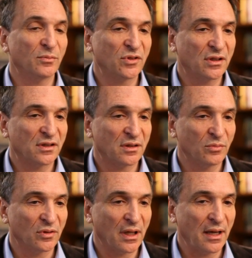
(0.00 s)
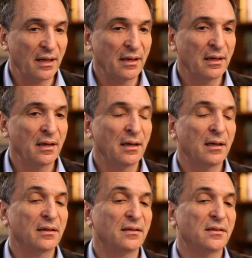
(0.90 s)
temos que estimular
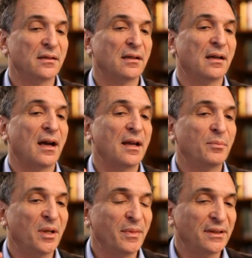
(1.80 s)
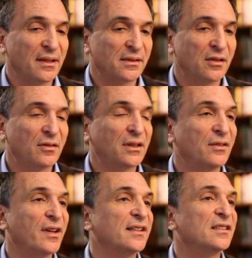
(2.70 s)
quer dizer, a implementação
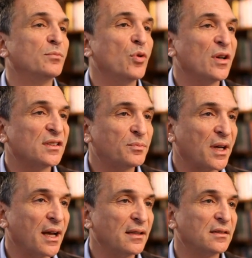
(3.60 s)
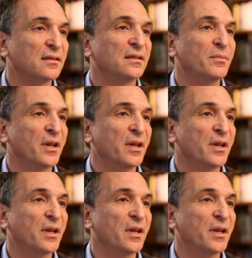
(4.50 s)
através de boas práticas de